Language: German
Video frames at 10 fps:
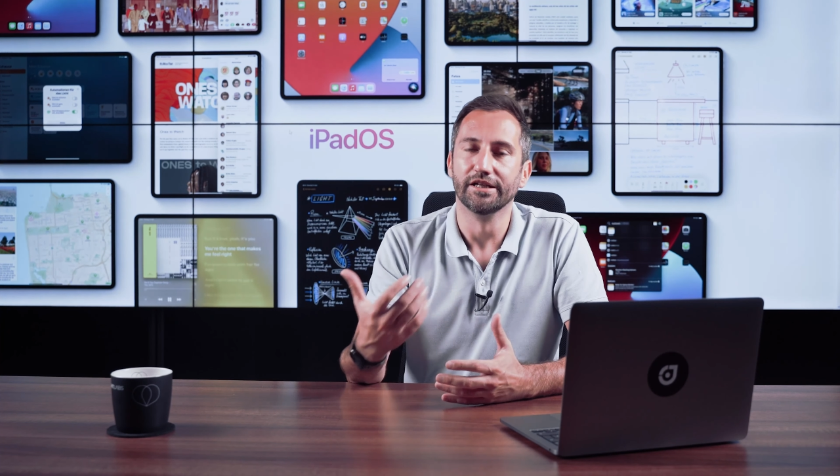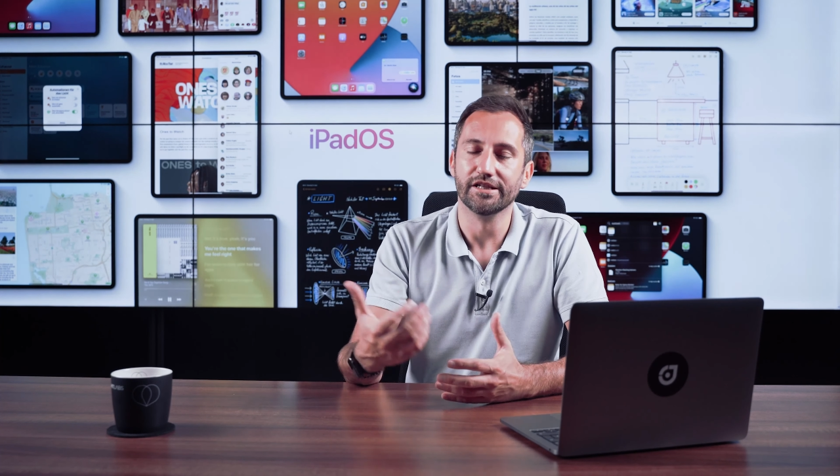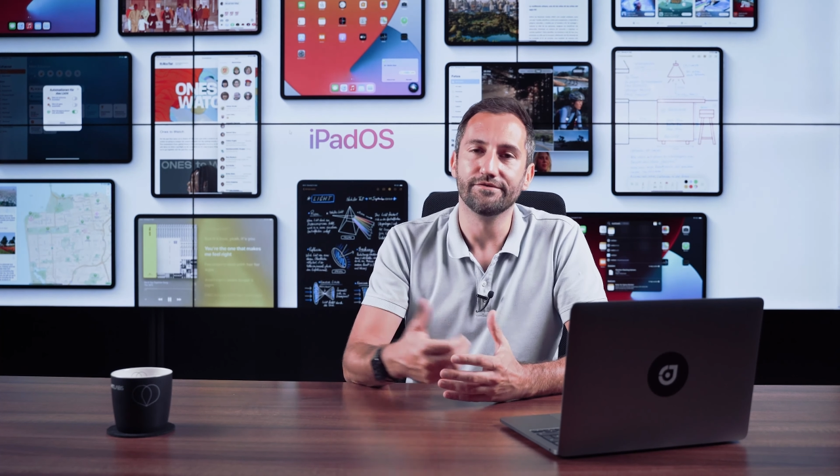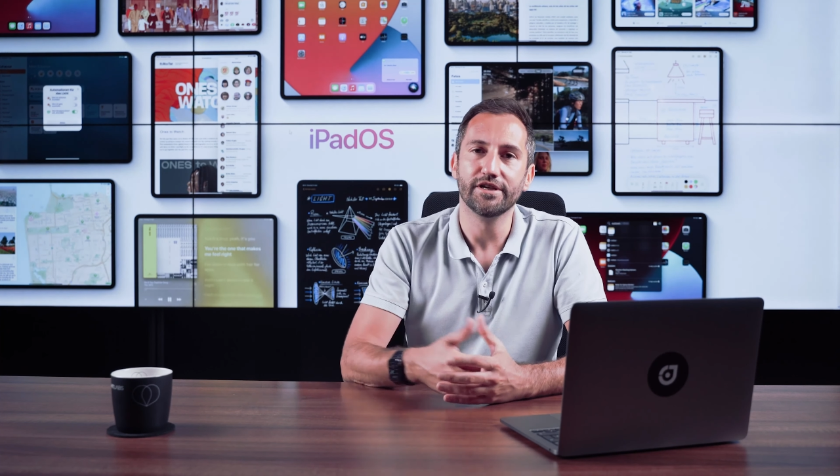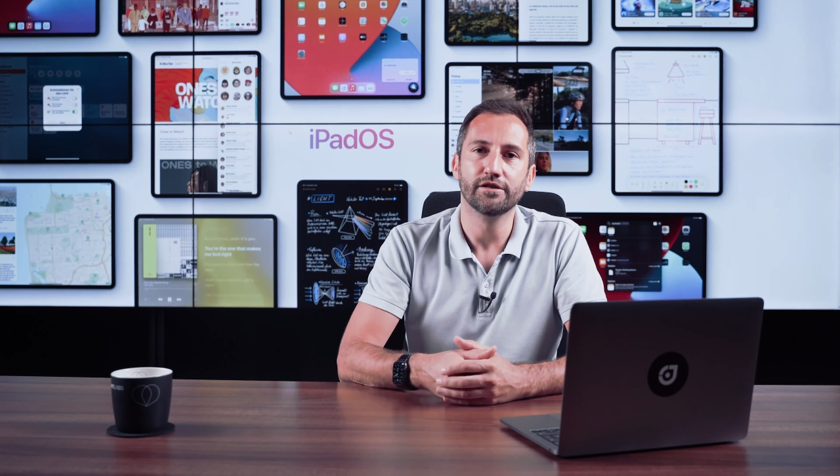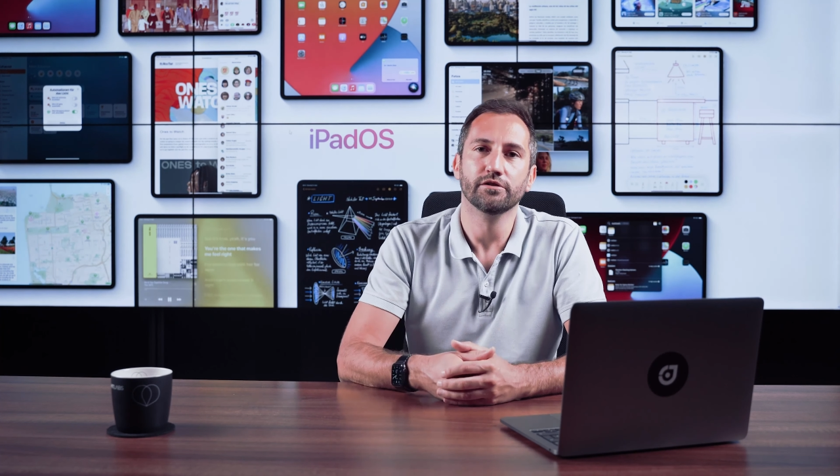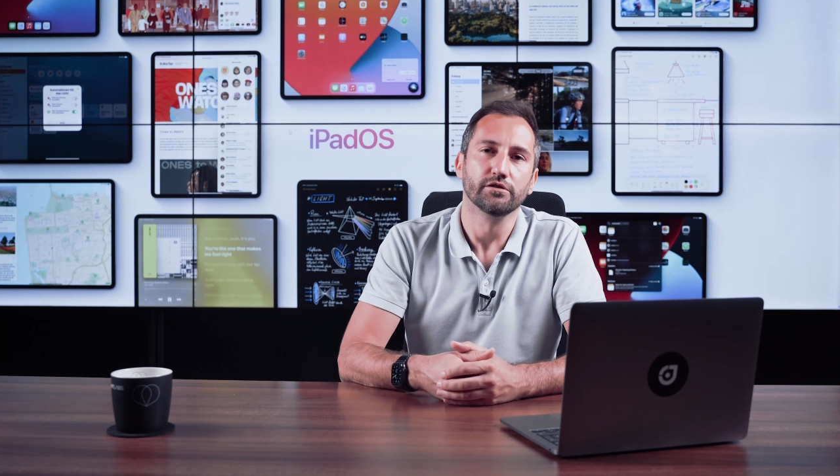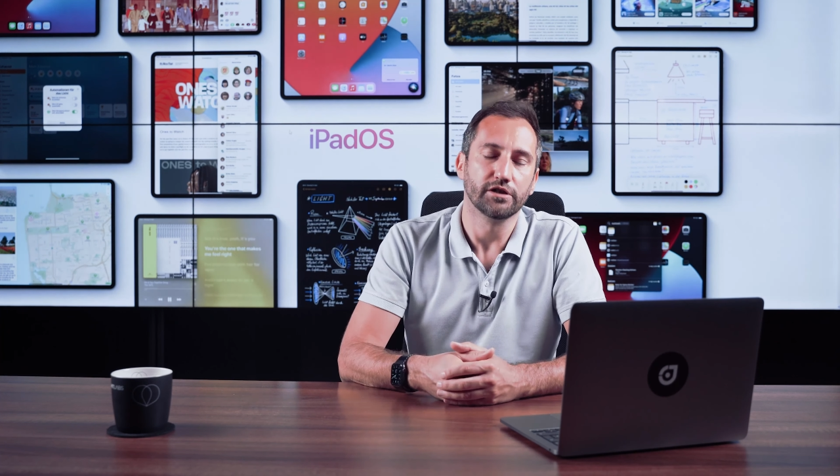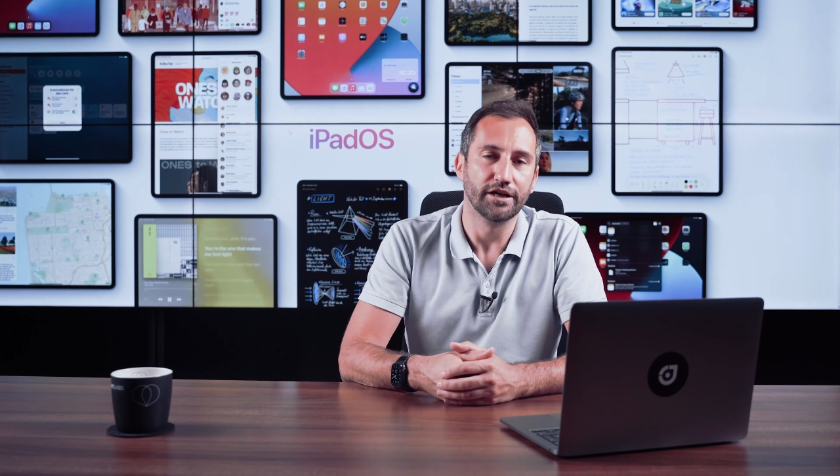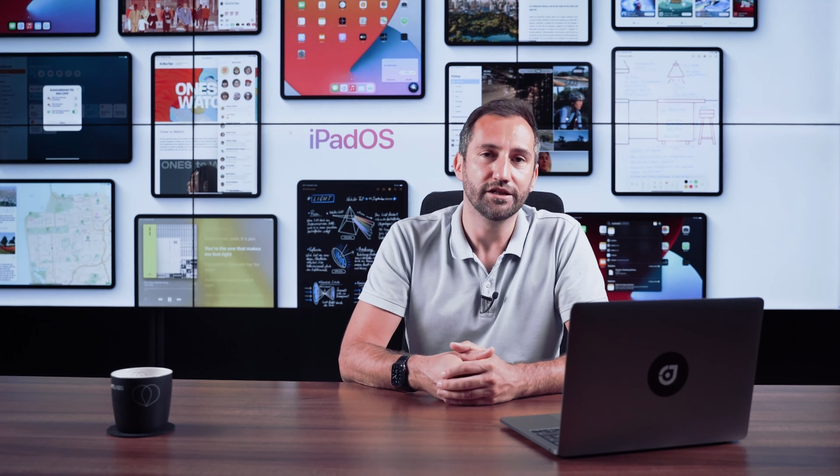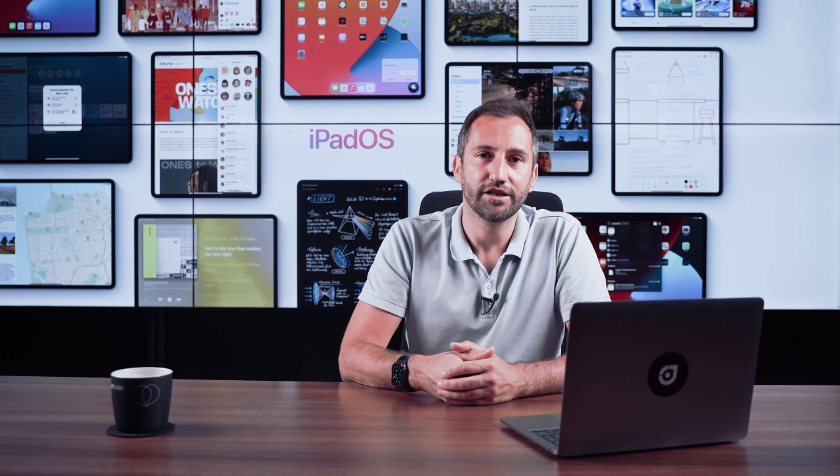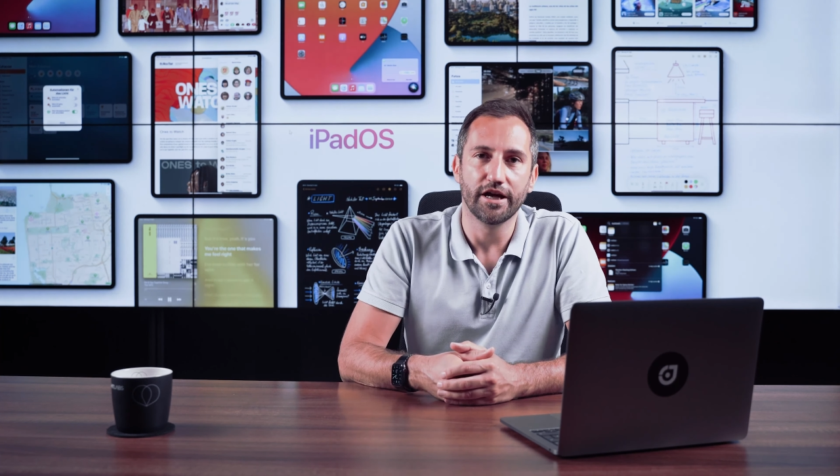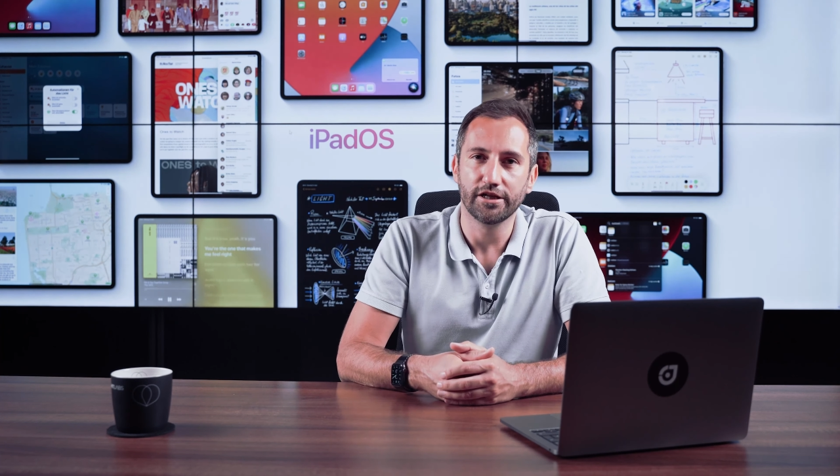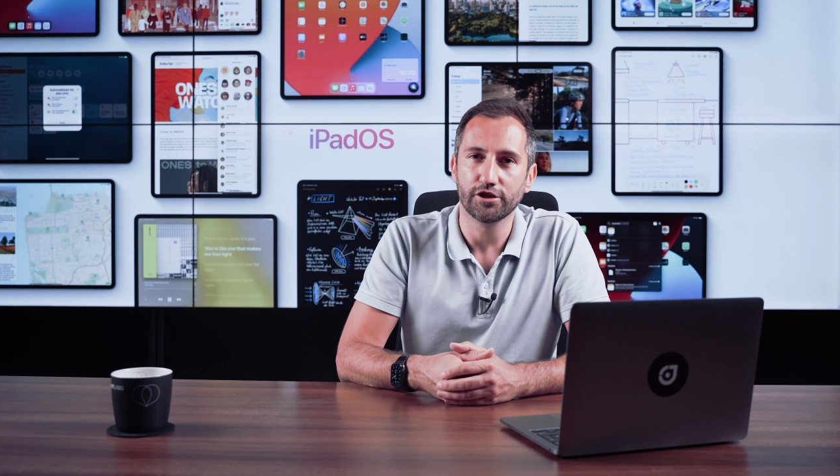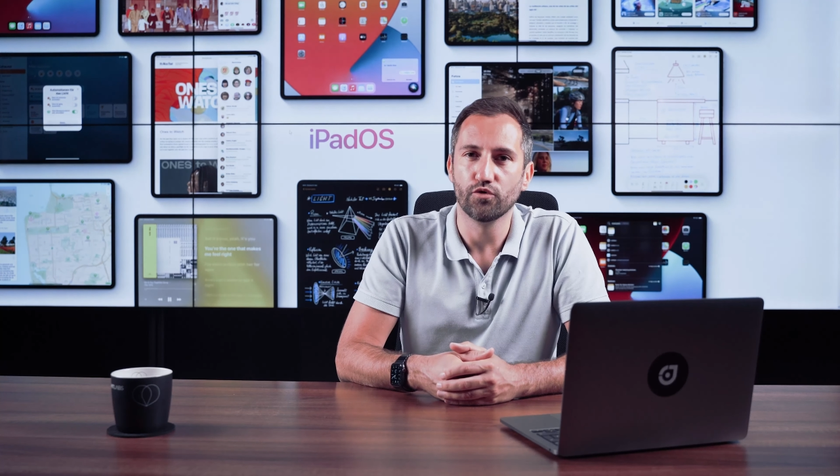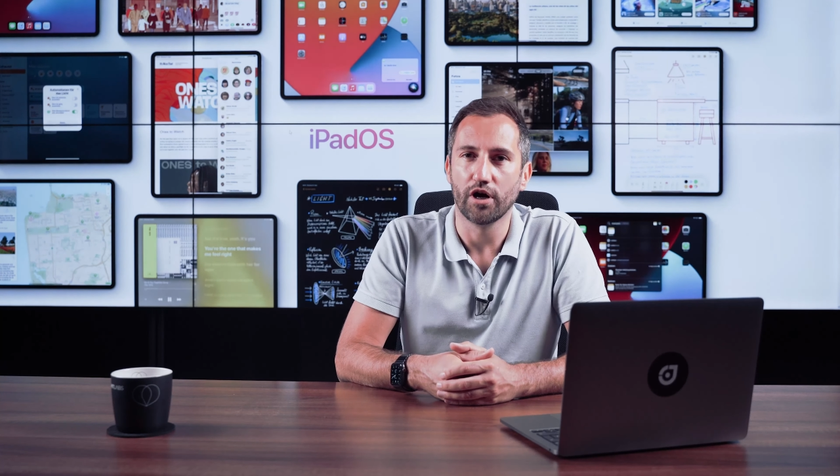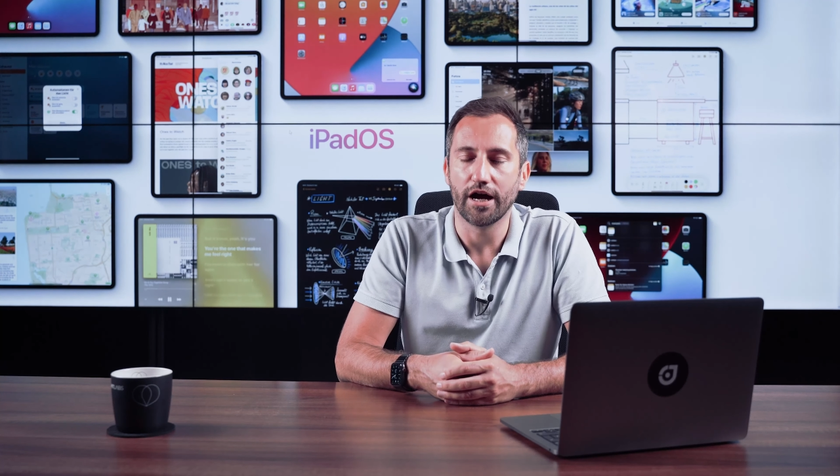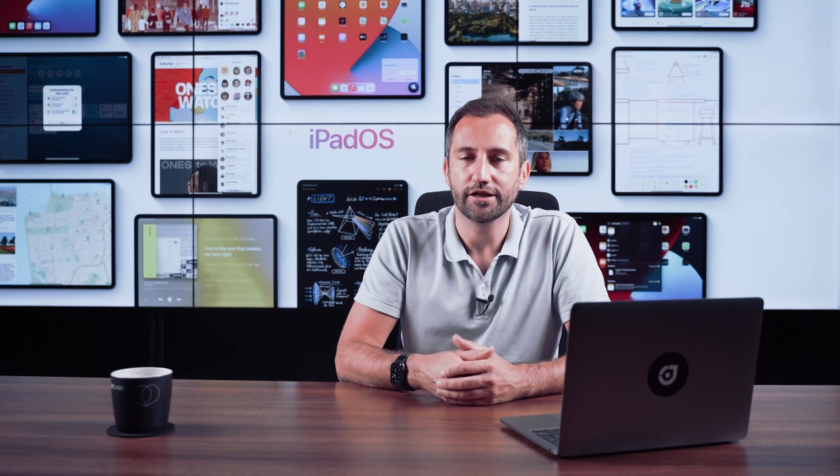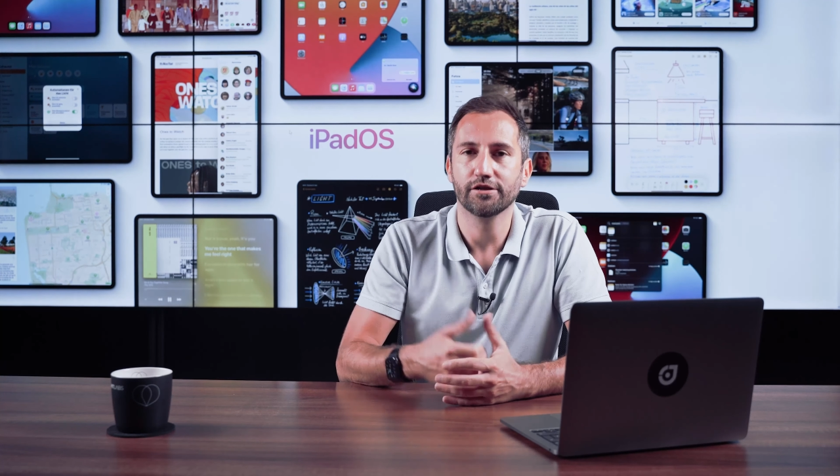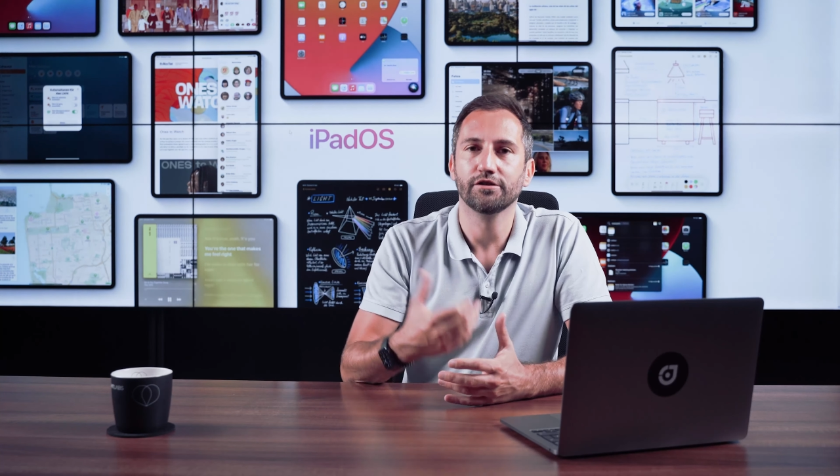Deswegen kann ich dir eigentlich nur
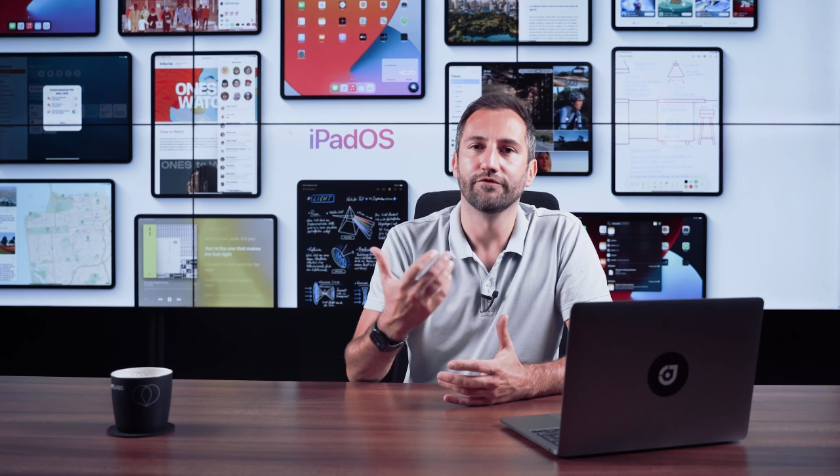raten,